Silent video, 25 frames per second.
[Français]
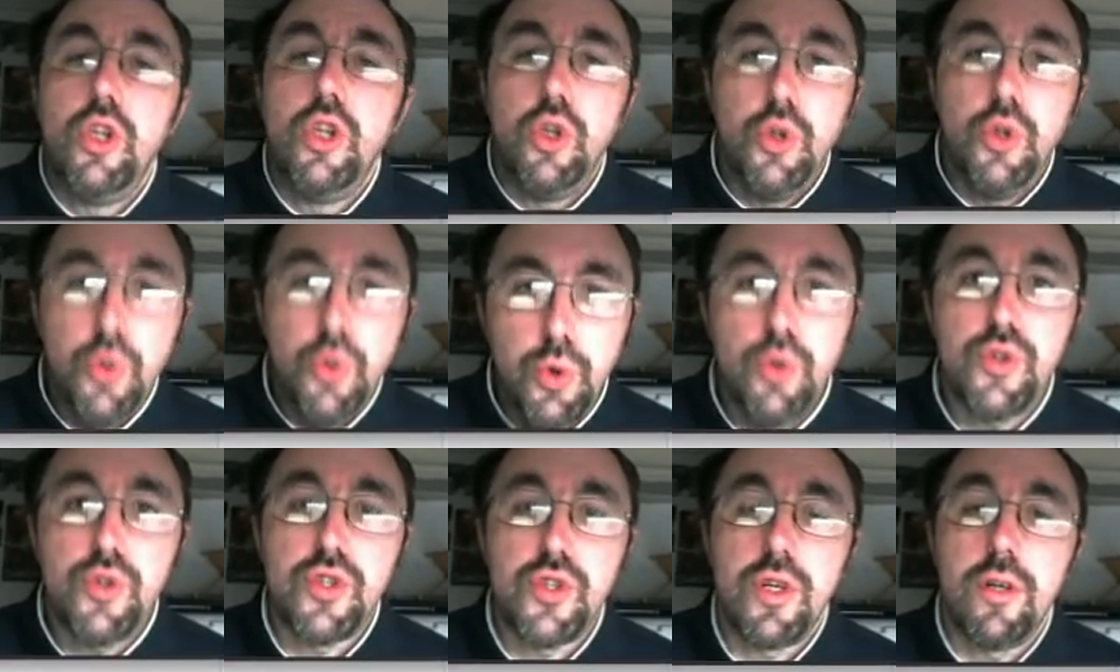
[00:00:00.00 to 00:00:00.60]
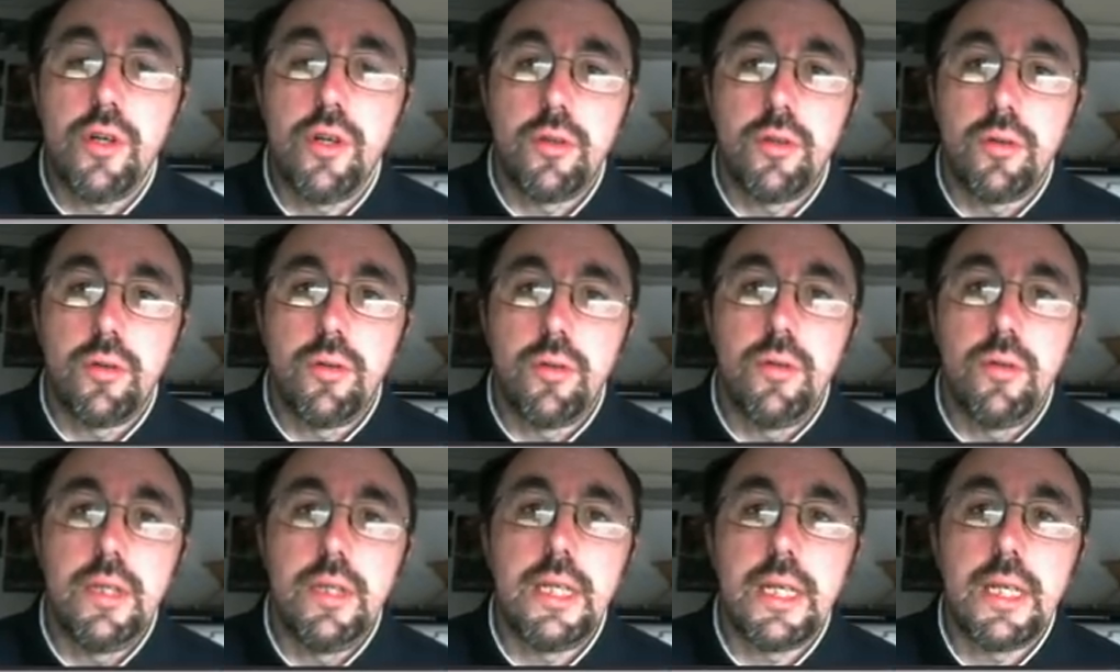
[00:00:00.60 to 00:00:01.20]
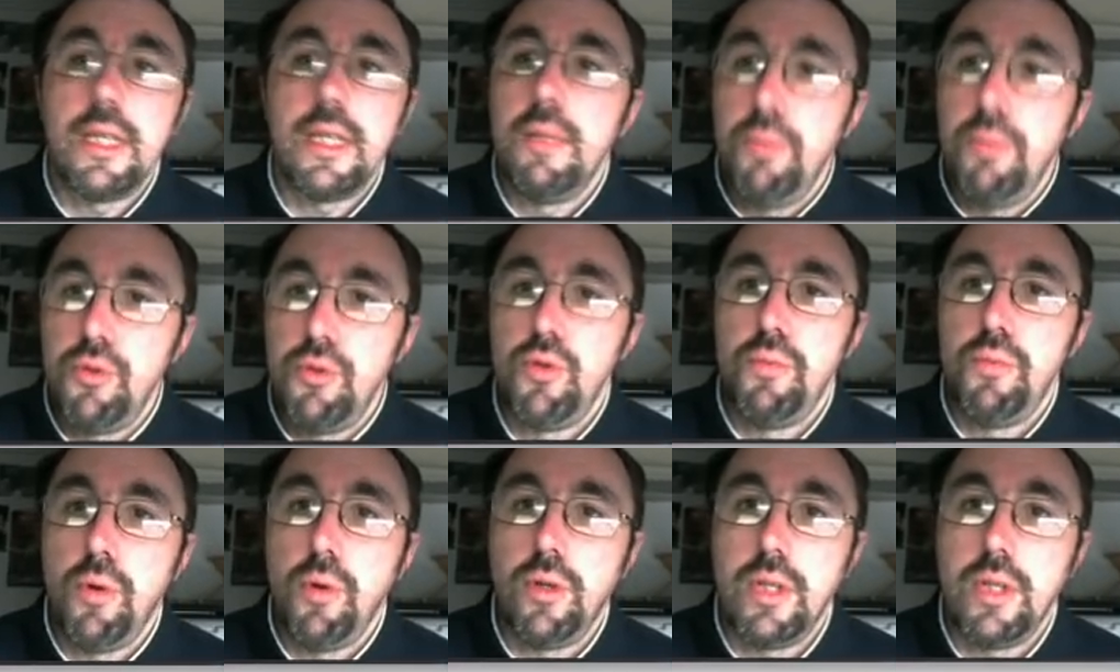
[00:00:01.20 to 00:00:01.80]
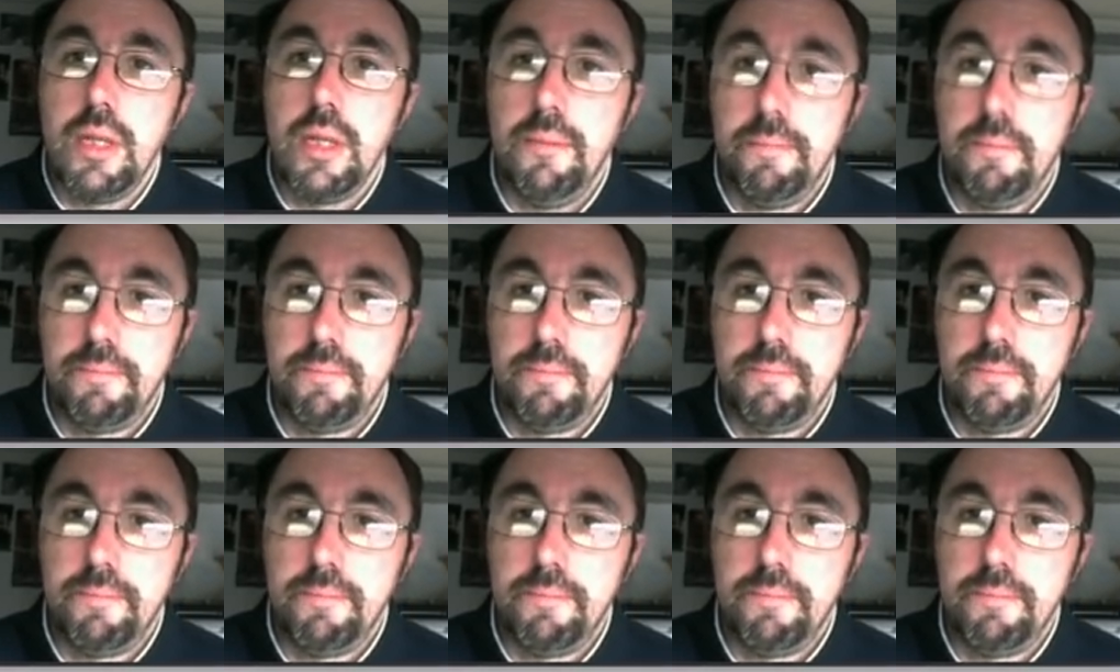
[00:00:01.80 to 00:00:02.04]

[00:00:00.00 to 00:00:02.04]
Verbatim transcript: deux ans que Qt4 n'est plus supporté.